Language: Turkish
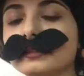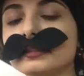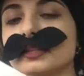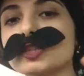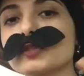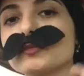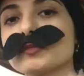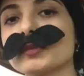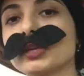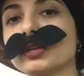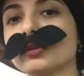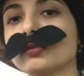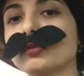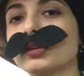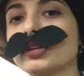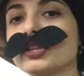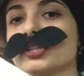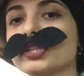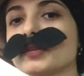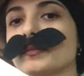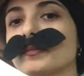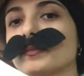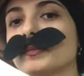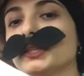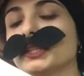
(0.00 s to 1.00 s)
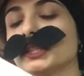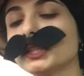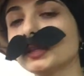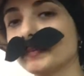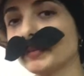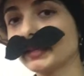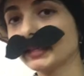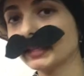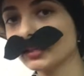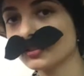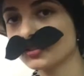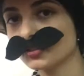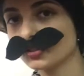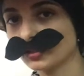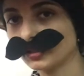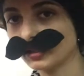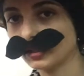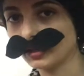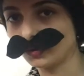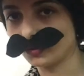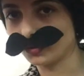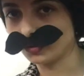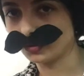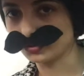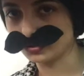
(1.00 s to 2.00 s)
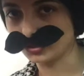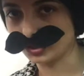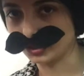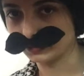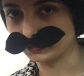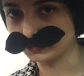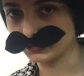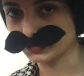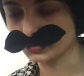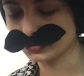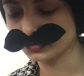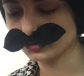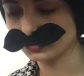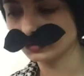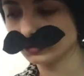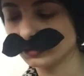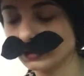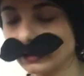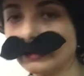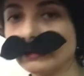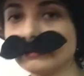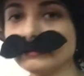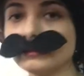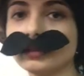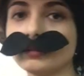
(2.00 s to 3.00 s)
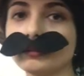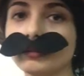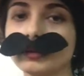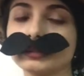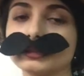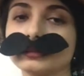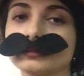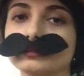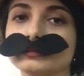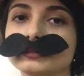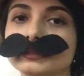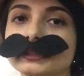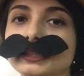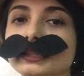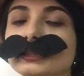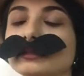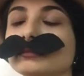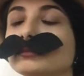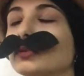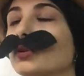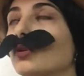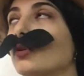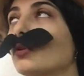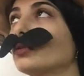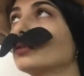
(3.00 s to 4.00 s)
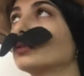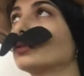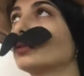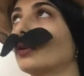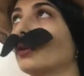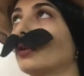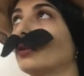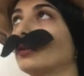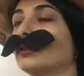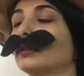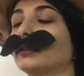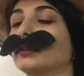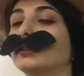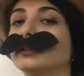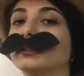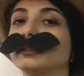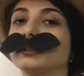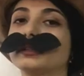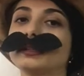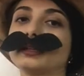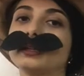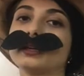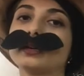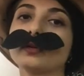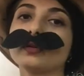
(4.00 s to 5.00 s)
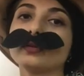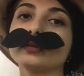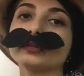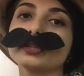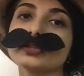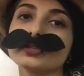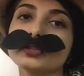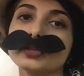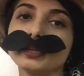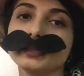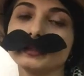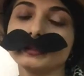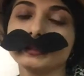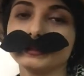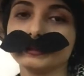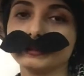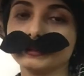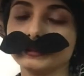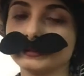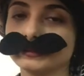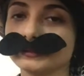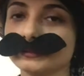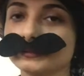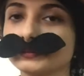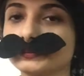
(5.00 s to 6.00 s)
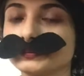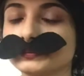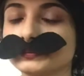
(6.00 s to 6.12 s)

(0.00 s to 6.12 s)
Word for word: Anlaşmaya göre cebime iki paket cigara koyacakmış. Anlamadım. Dedim ne oluyor? O da şey dedi.